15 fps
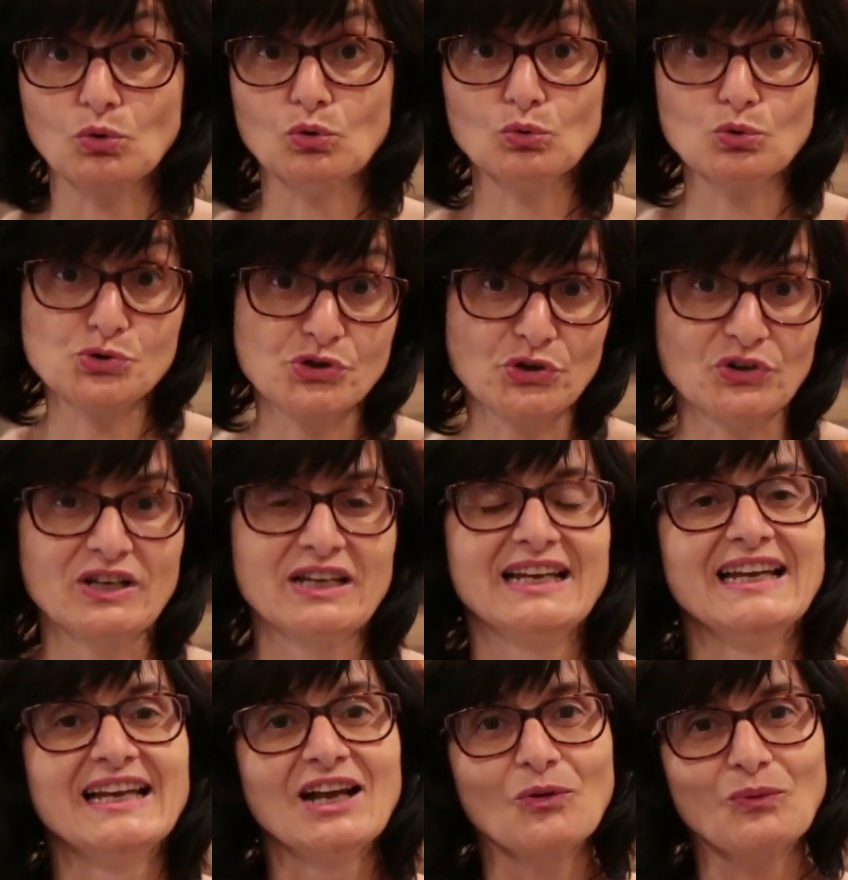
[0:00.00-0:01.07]
Conclusión,
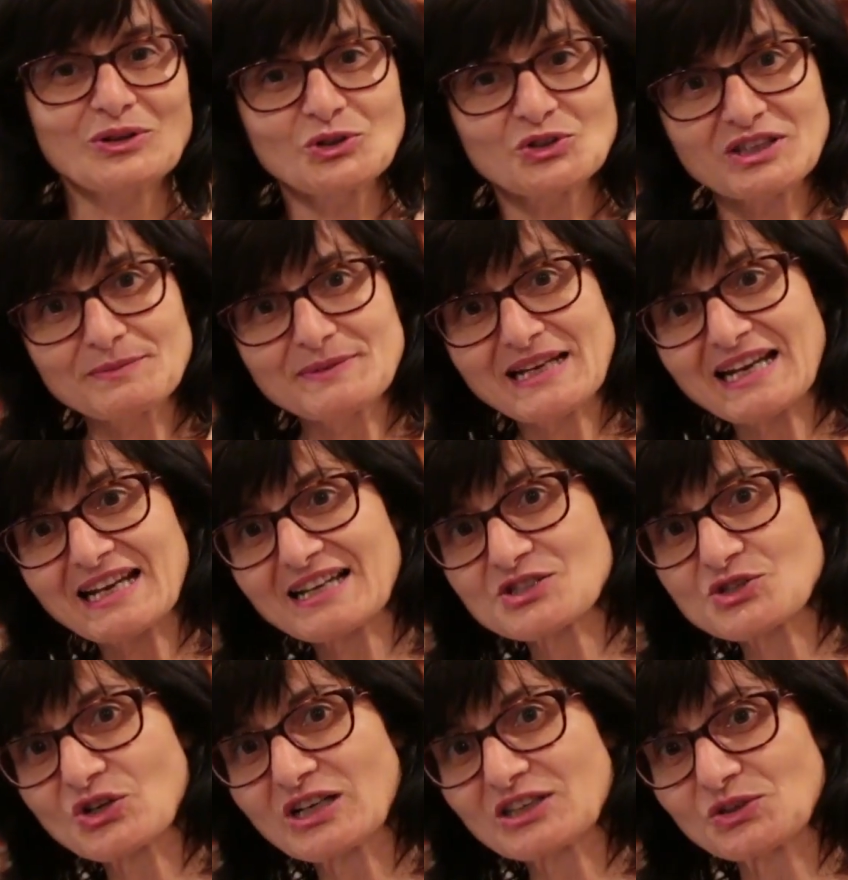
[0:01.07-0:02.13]
cuando terminaran
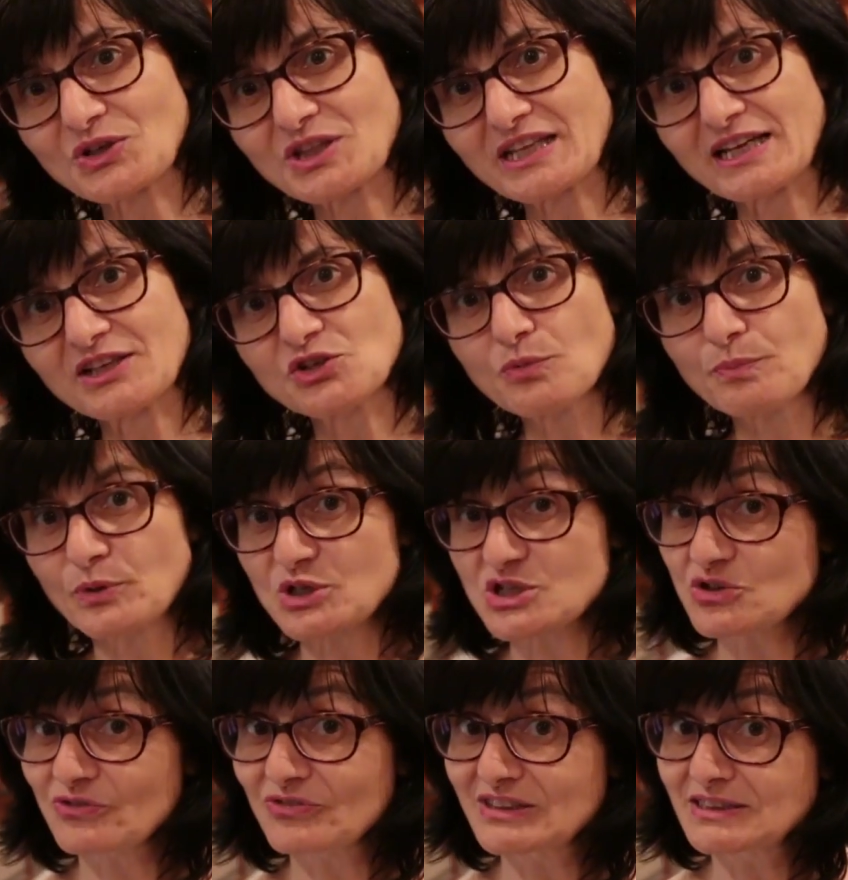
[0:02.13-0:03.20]
esos 14 años, por
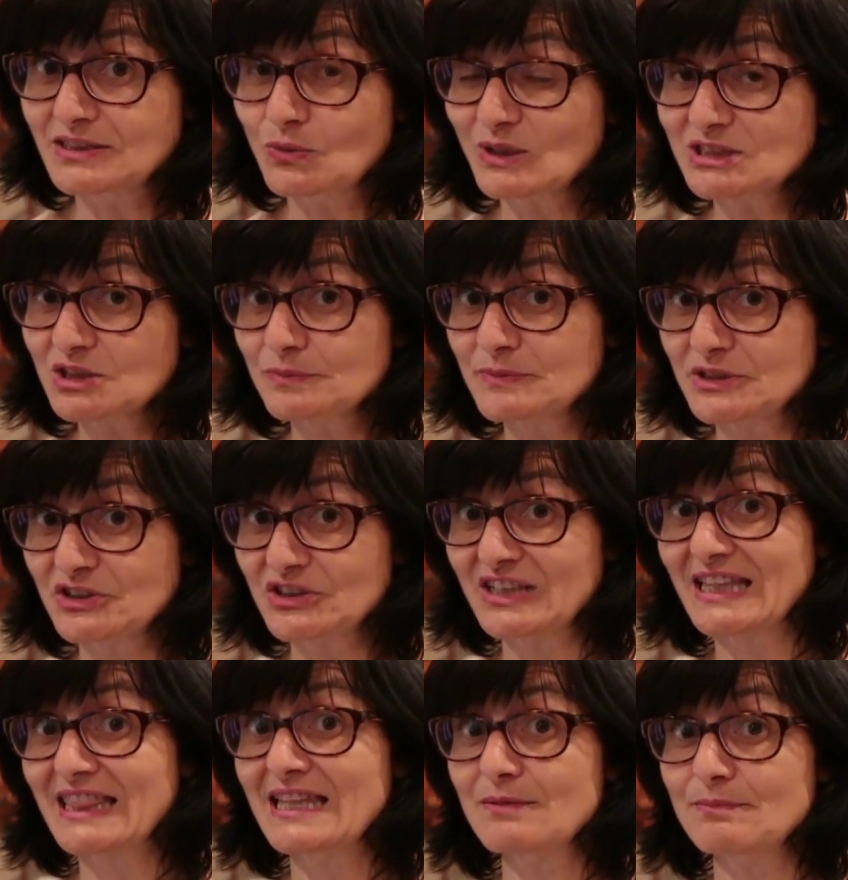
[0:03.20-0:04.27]
esos 24
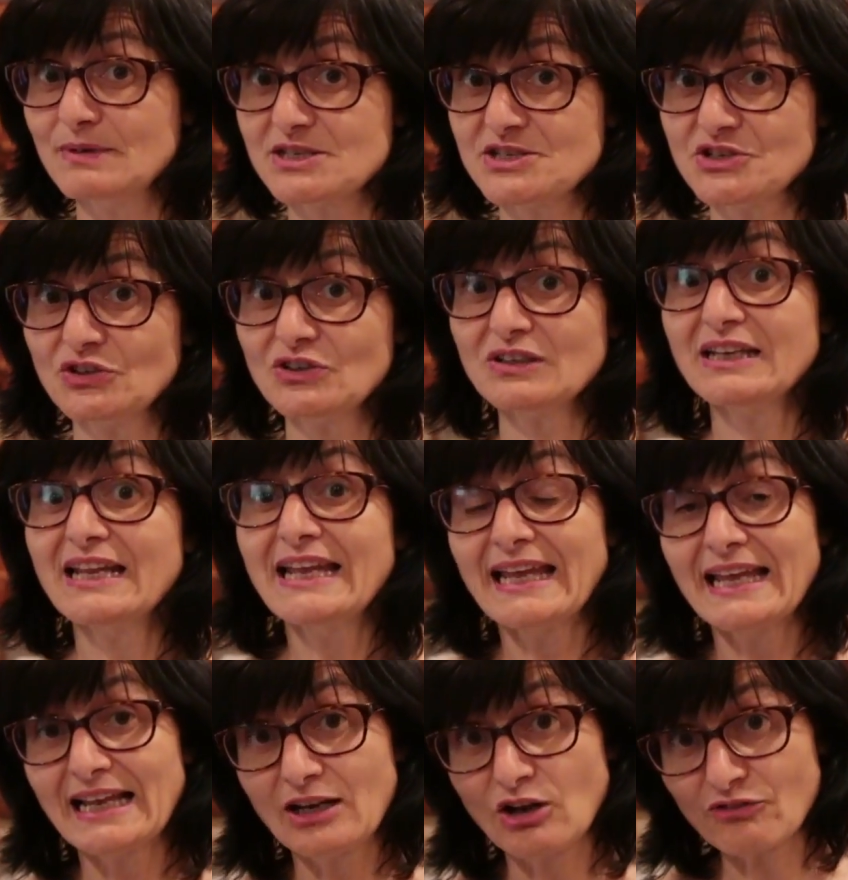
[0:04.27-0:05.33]
millones de inversión,
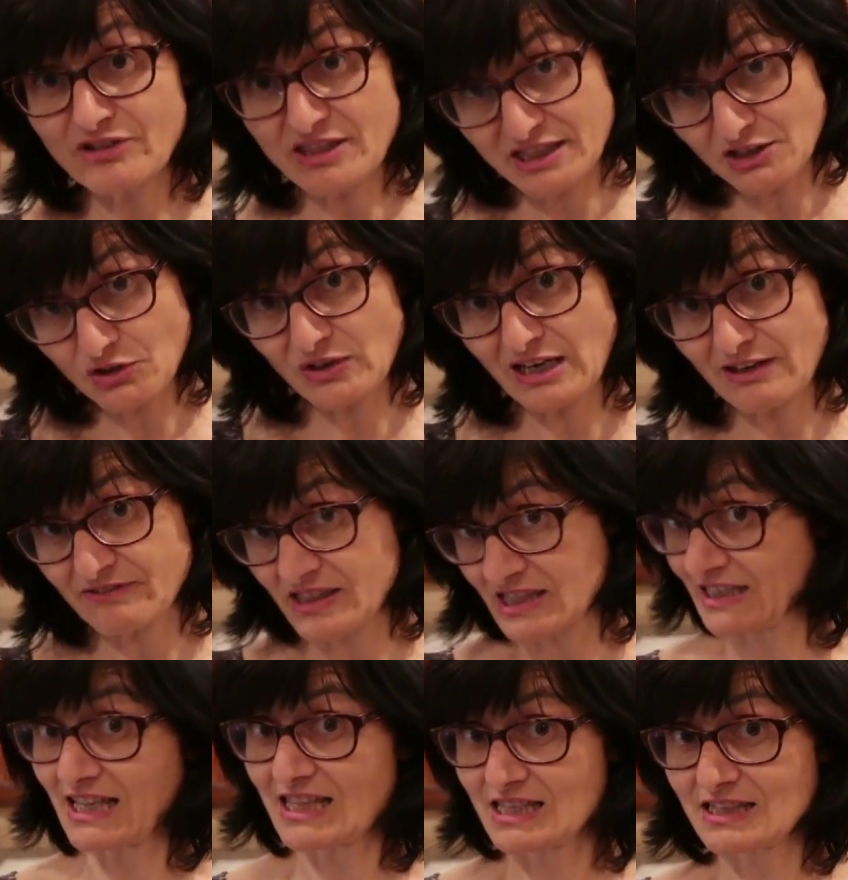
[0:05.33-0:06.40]
los vecinos y las
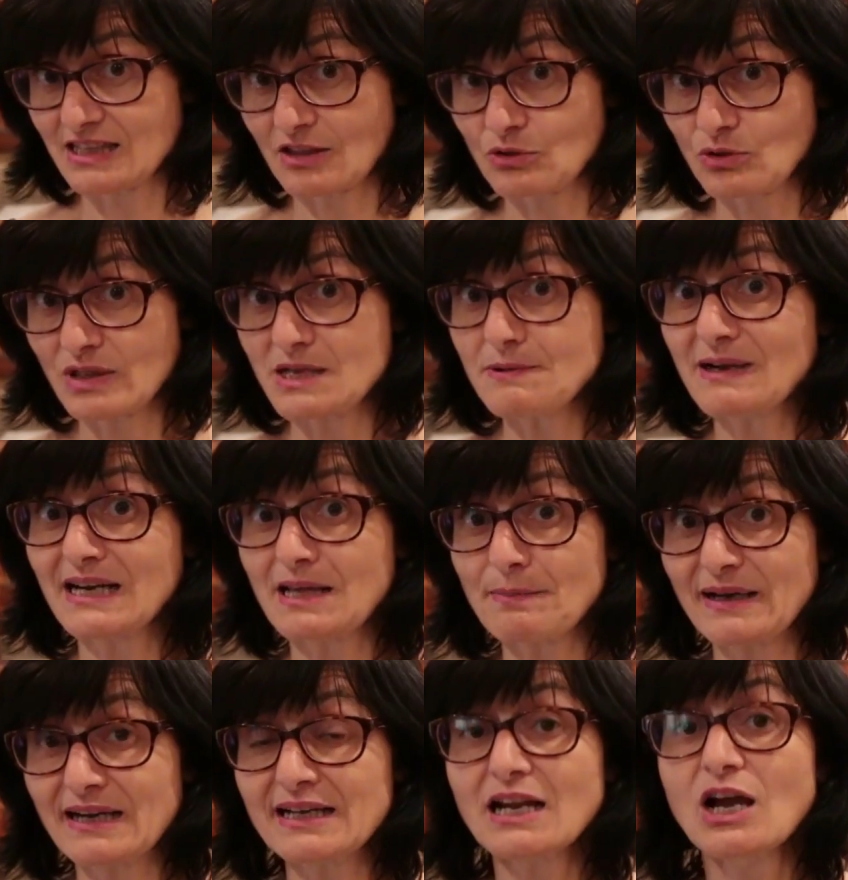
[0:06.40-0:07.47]
vecinas de esta ciudad iban a
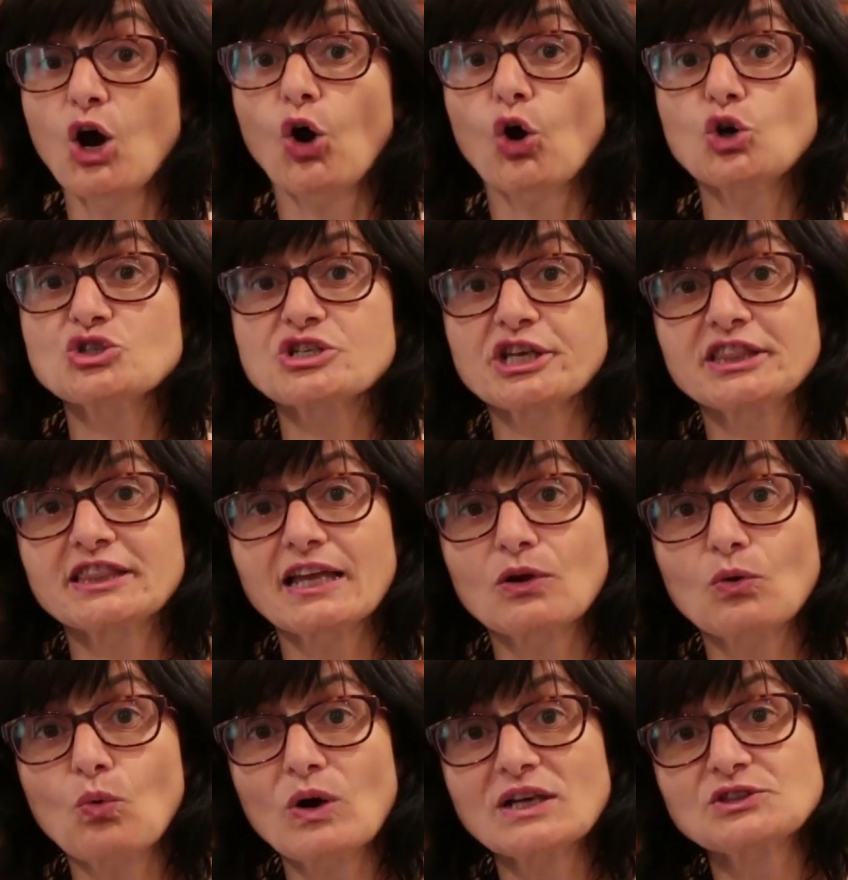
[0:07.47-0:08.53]
pagar
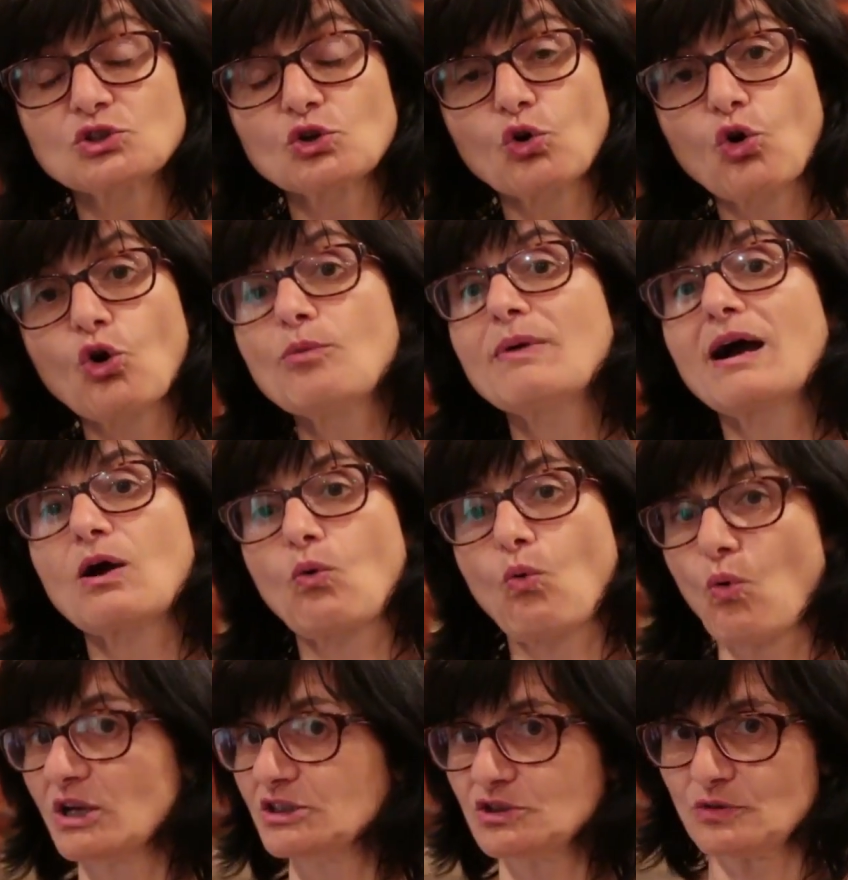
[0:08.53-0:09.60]

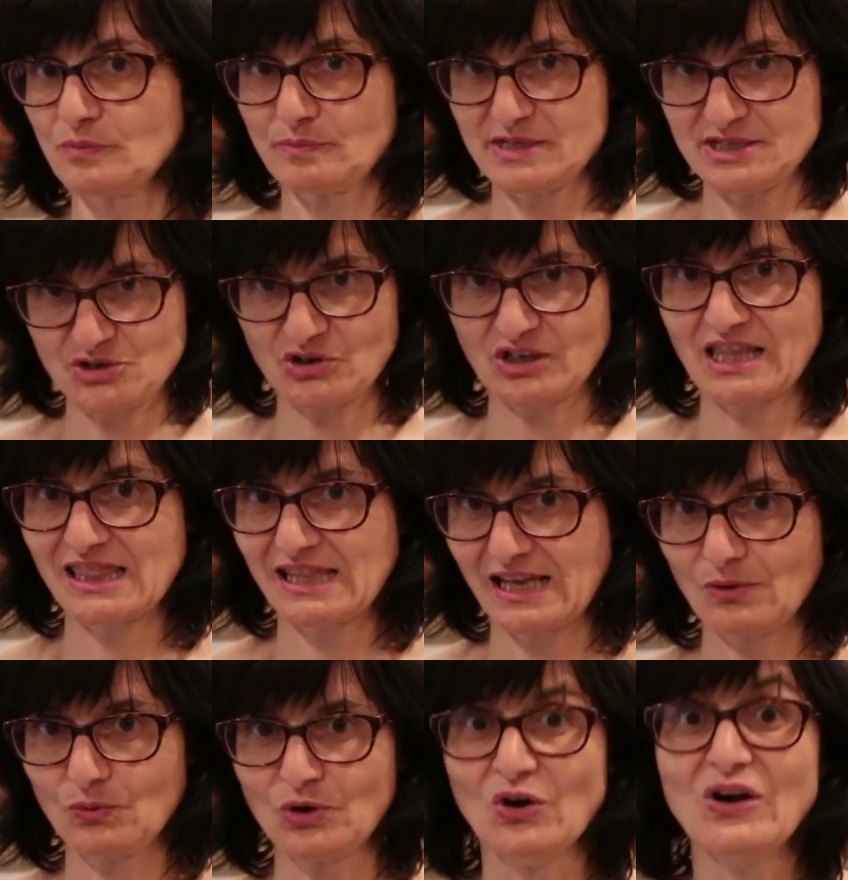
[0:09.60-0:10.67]
84,4 millones de
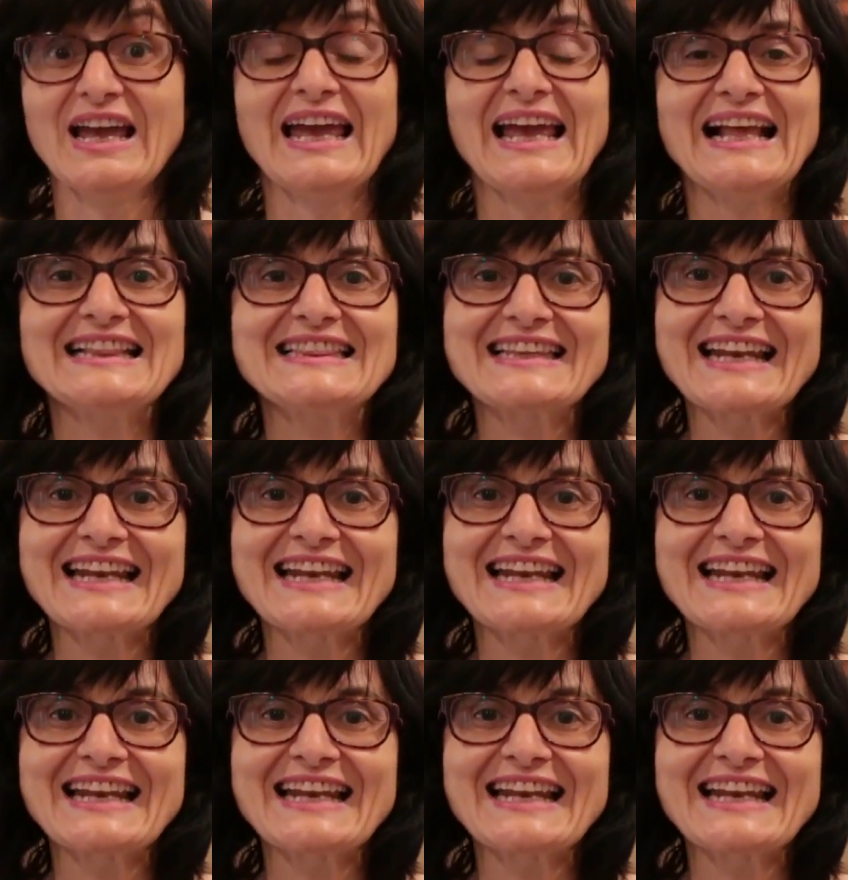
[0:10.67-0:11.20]
euros, el